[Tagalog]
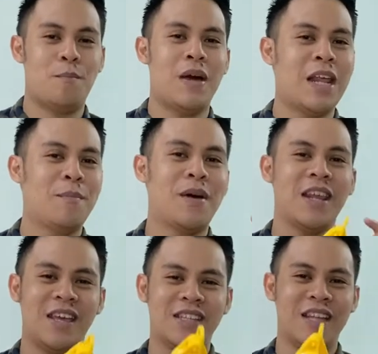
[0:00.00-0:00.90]

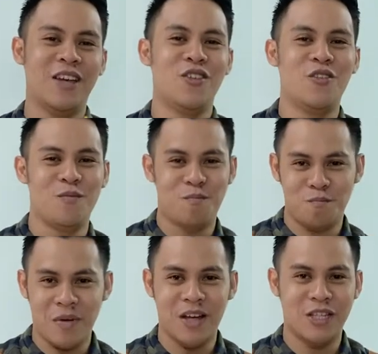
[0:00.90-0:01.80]
Pare-parehas lang yon.
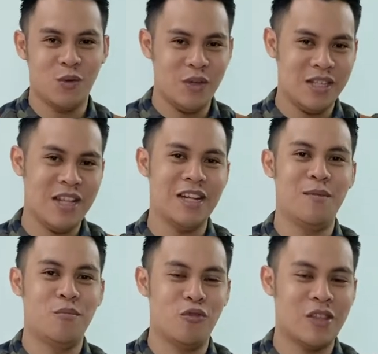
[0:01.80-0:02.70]
Pang-squeeze lang
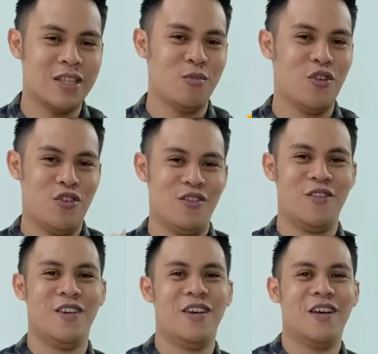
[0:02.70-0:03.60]
ng prutas mo yun.
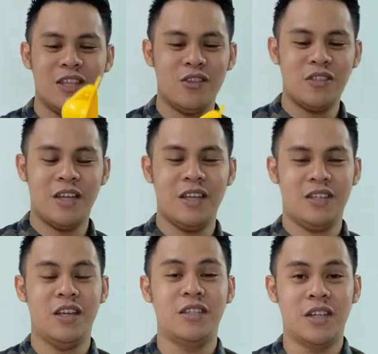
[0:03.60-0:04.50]
Isa to sa
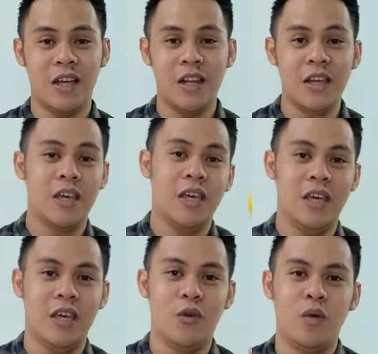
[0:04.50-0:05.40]
essential
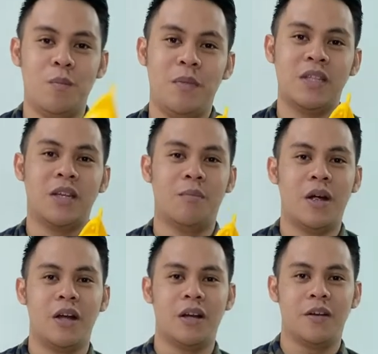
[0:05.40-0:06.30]
equipment sa
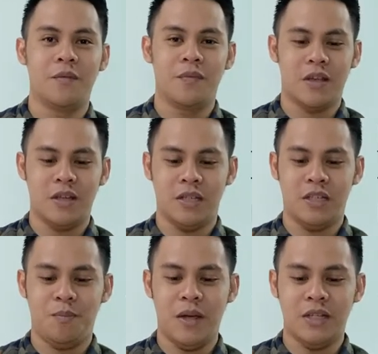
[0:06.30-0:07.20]
bar. Kasi
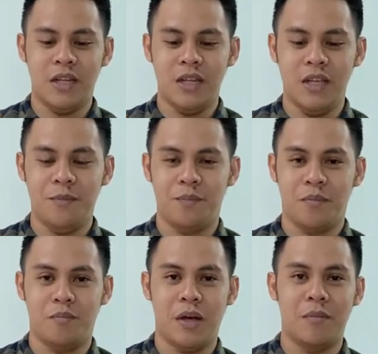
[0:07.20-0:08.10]
especially,
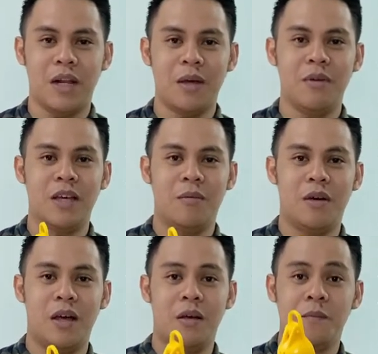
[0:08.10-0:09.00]
pag marami kang
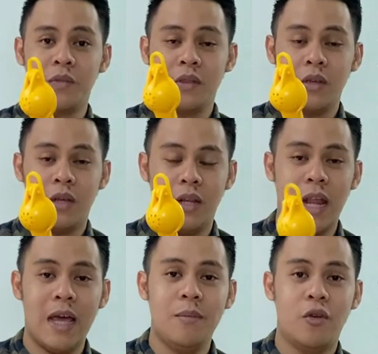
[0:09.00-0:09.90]
mga
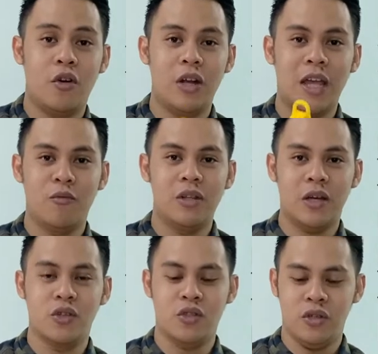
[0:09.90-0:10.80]
lime or lemon
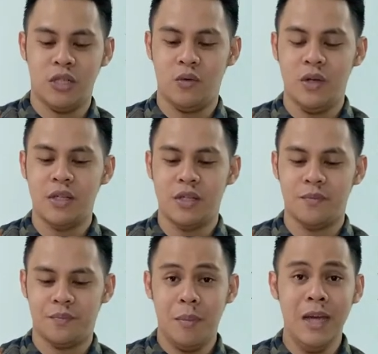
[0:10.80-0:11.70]
na gustong squeeze,
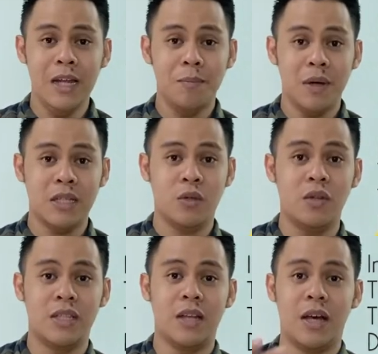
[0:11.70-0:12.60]
mahirap
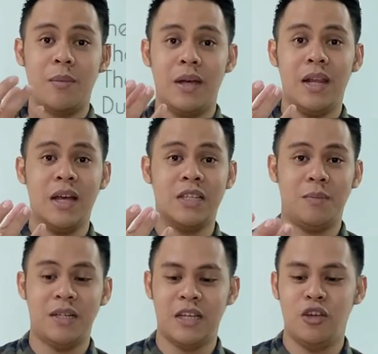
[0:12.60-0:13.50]
mag-squeeze ng kamay lang,
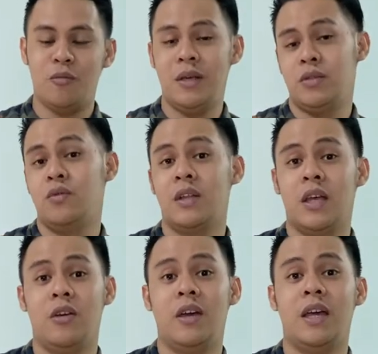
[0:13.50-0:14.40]
especially kung may sugat
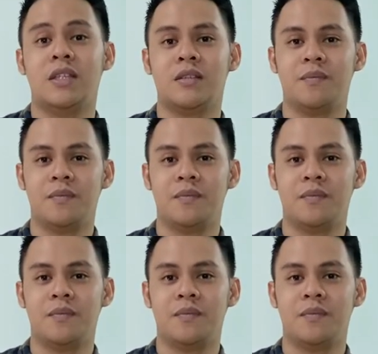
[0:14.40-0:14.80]
kayo guys.